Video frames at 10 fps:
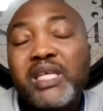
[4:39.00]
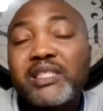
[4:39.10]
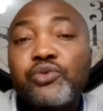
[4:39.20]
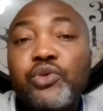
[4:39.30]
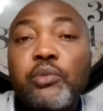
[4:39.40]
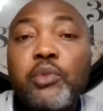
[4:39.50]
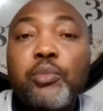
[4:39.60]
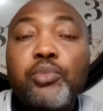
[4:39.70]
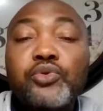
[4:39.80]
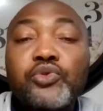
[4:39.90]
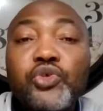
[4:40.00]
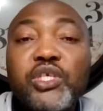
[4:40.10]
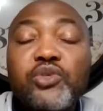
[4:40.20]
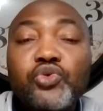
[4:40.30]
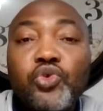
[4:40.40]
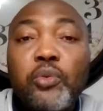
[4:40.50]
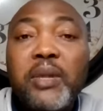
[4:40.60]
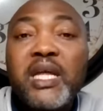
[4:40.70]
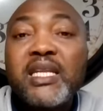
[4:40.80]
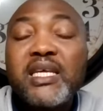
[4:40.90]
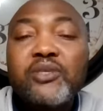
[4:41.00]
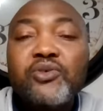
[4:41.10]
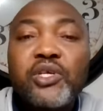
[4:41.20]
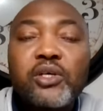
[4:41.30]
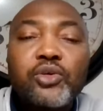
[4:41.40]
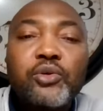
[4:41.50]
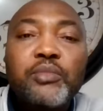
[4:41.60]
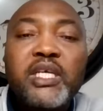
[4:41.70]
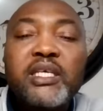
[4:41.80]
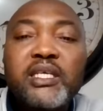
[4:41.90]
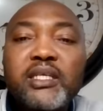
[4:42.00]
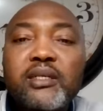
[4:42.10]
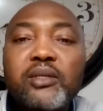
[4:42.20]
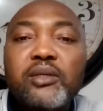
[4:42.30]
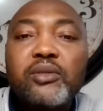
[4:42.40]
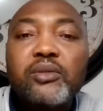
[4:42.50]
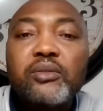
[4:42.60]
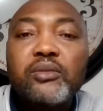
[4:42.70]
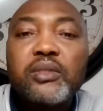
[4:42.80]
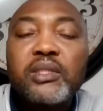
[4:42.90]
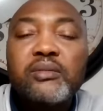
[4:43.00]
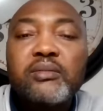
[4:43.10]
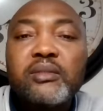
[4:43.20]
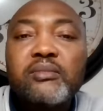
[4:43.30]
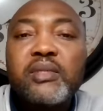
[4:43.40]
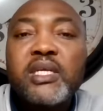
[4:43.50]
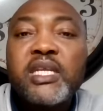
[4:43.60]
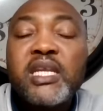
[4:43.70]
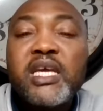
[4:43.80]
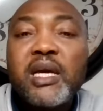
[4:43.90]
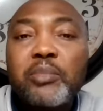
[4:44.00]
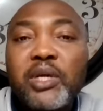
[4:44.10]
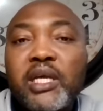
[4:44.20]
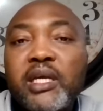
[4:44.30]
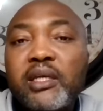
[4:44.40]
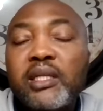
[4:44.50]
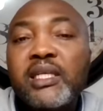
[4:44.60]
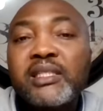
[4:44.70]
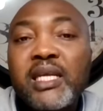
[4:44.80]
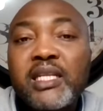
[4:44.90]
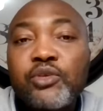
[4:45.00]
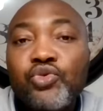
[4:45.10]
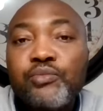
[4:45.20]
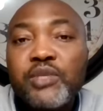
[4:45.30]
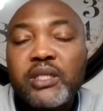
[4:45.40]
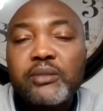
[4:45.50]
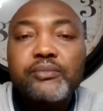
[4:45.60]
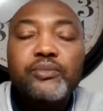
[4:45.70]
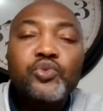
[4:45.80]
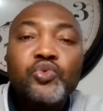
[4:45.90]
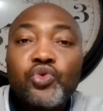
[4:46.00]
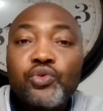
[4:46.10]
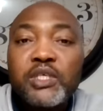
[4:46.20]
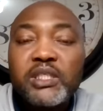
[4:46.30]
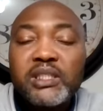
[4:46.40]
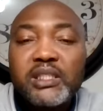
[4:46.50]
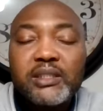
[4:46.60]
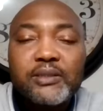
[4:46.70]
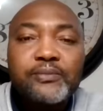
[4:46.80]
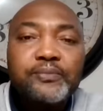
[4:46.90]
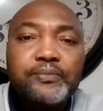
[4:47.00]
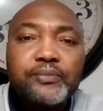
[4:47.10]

particulièrement pour ceux qui ne sont pas nés dedans, comme les, euh, les nés après les années 2000 ou 2010,